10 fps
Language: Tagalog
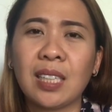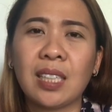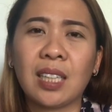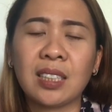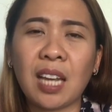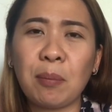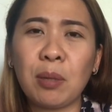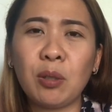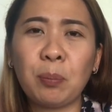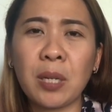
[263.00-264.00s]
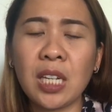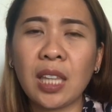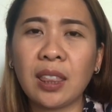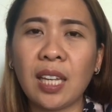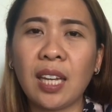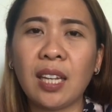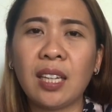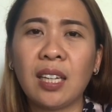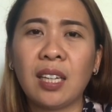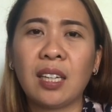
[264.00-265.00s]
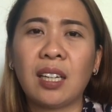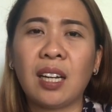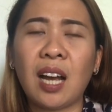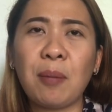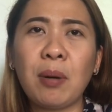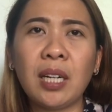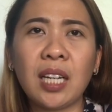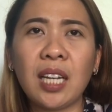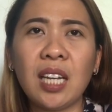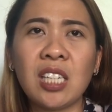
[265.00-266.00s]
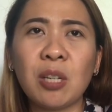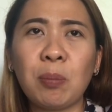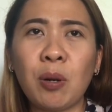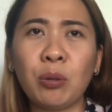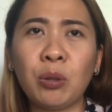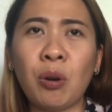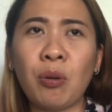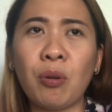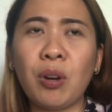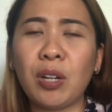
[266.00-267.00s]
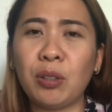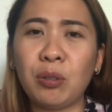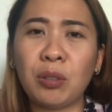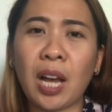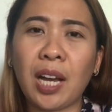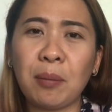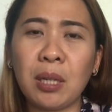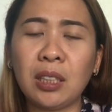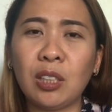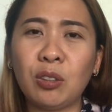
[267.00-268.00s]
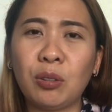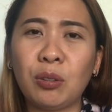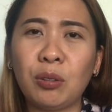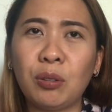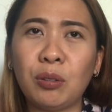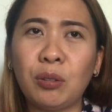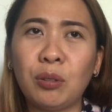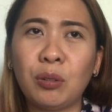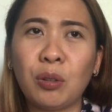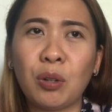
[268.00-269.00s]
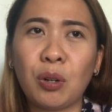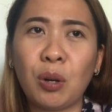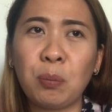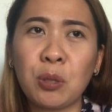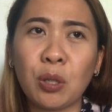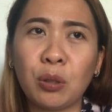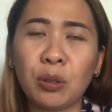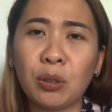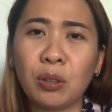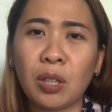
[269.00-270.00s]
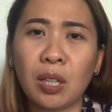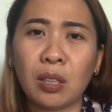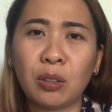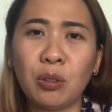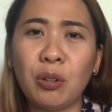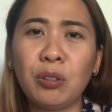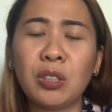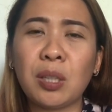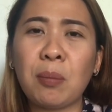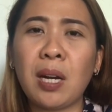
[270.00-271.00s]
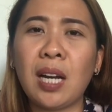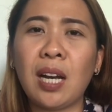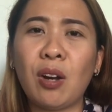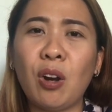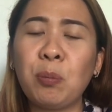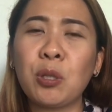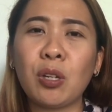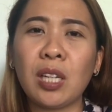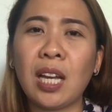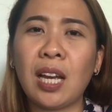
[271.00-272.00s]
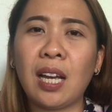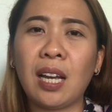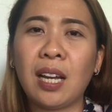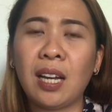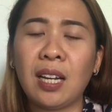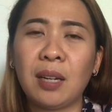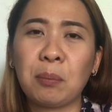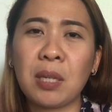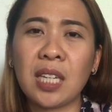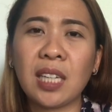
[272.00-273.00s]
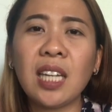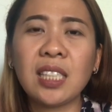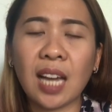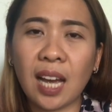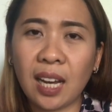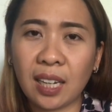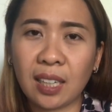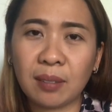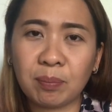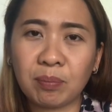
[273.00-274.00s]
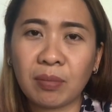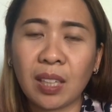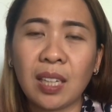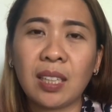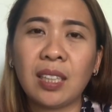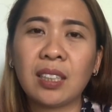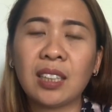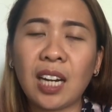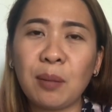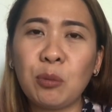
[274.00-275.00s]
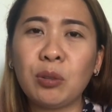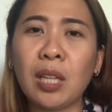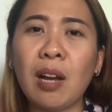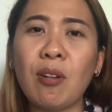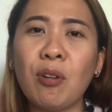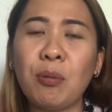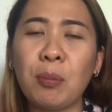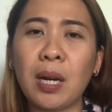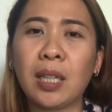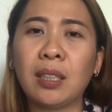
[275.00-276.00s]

Ang sabi ng pasyente, habang nag-iisip ako do kung ano yung gagamitin kong option, doon sa mga option na binigay sa akin, nag-try muna akong mag